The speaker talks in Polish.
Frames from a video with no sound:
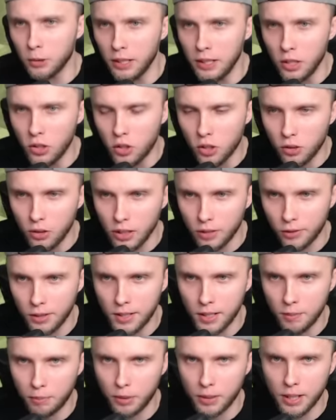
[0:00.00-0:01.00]
tutaj niczego nie
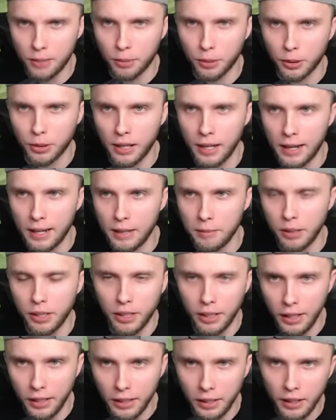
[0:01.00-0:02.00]
widzę poza portalem
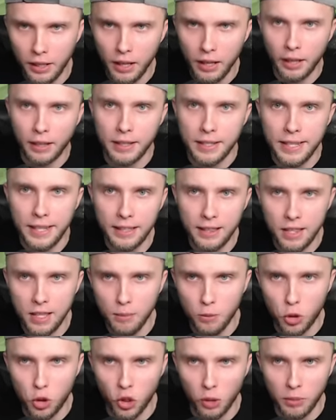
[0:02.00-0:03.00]
i
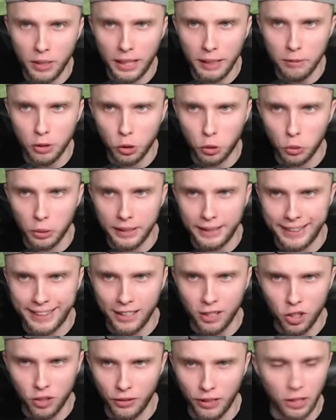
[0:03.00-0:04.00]
jednym ziomkiem, który
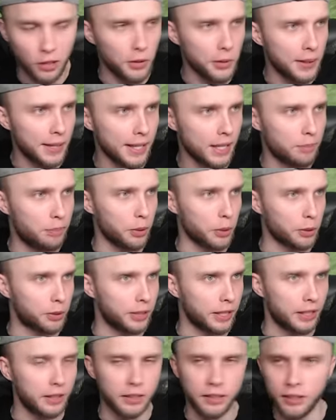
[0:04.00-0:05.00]
też wygląda jak
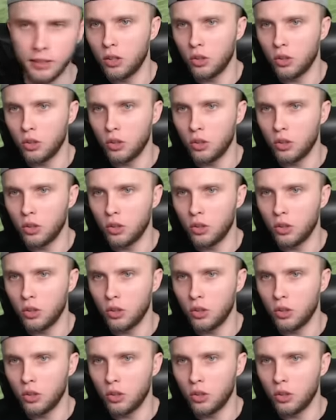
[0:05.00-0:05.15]
portal.